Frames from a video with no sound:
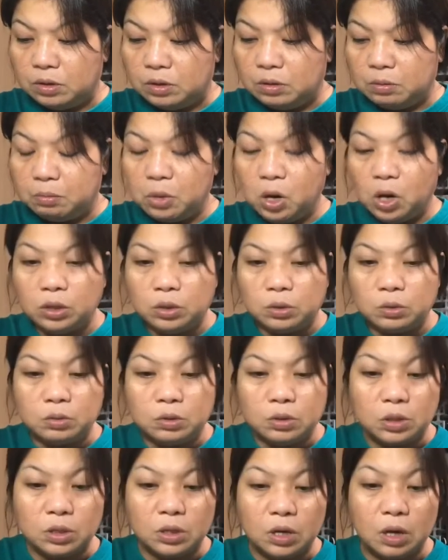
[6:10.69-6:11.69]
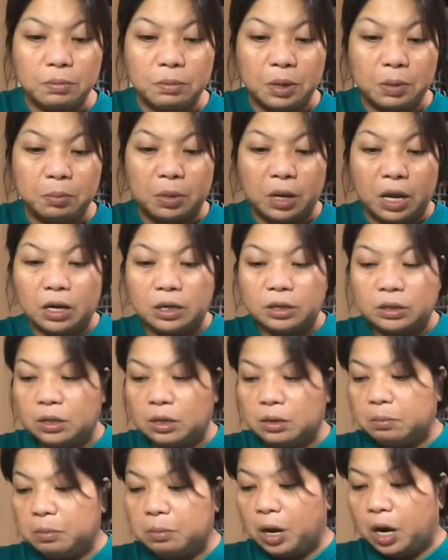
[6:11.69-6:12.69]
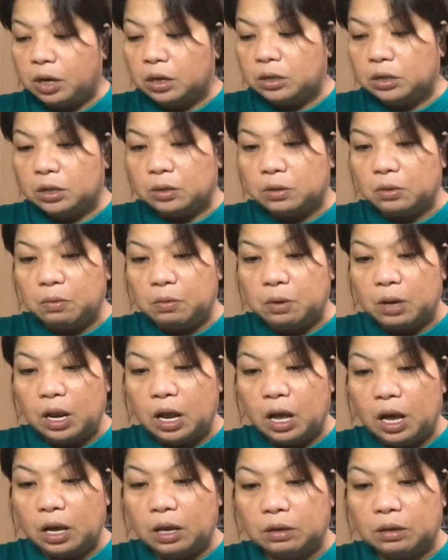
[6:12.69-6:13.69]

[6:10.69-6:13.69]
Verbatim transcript: Bakit yung isa may plastic? Bakit ito wala?